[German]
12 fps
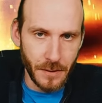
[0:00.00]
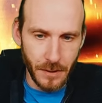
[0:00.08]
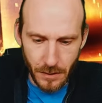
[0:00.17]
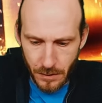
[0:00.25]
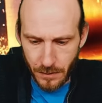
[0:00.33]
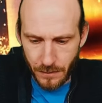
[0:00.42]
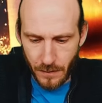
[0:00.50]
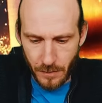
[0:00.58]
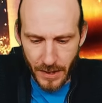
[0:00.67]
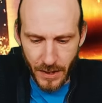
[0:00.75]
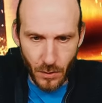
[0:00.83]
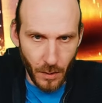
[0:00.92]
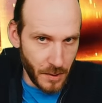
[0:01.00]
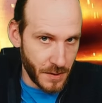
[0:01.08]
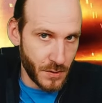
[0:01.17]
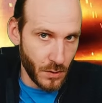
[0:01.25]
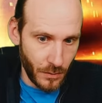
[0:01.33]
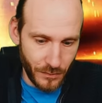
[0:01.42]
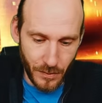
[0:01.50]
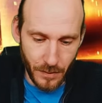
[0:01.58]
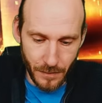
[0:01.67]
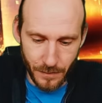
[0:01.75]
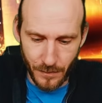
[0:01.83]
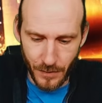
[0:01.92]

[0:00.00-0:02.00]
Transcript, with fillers: Ne? Wie bei den Goblins oft.